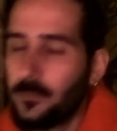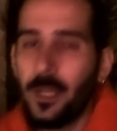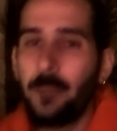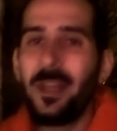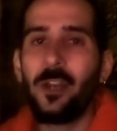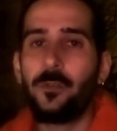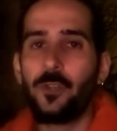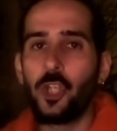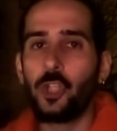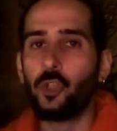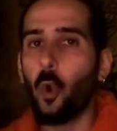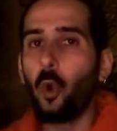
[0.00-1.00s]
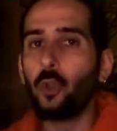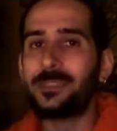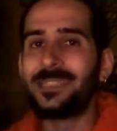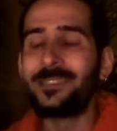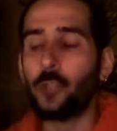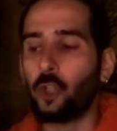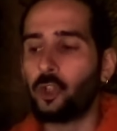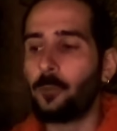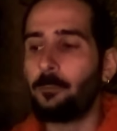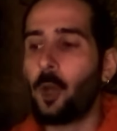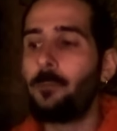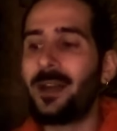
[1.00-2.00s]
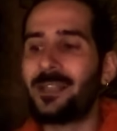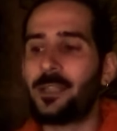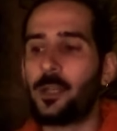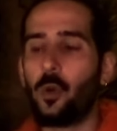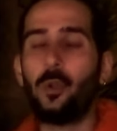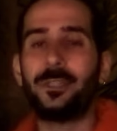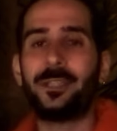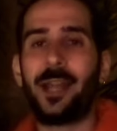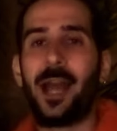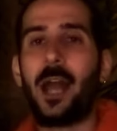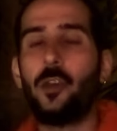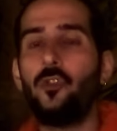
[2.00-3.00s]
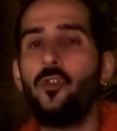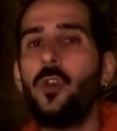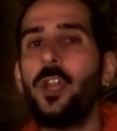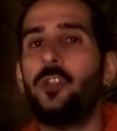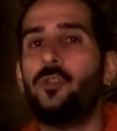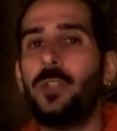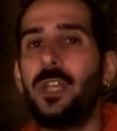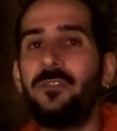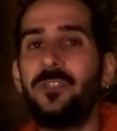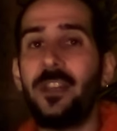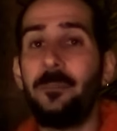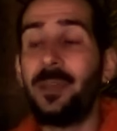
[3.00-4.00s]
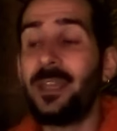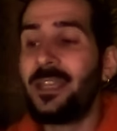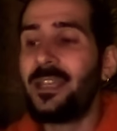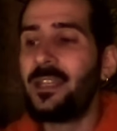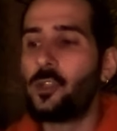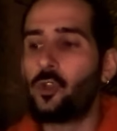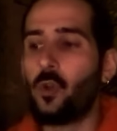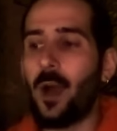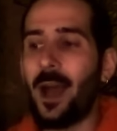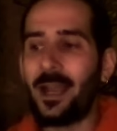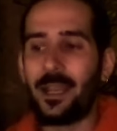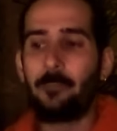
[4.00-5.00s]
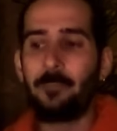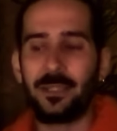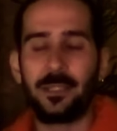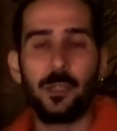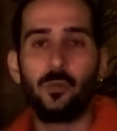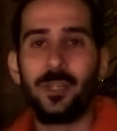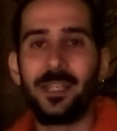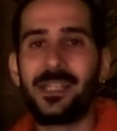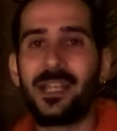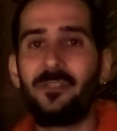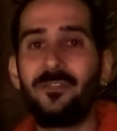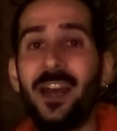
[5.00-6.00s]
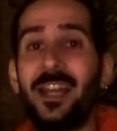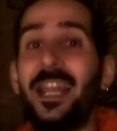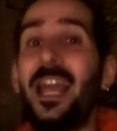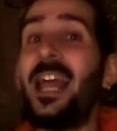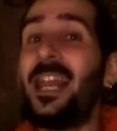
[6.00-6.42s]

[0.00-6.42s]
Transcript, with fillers: Nel 1988 Blockbuster, oltre al noleggio dei film, iniziò anche a mettere sugli scaffali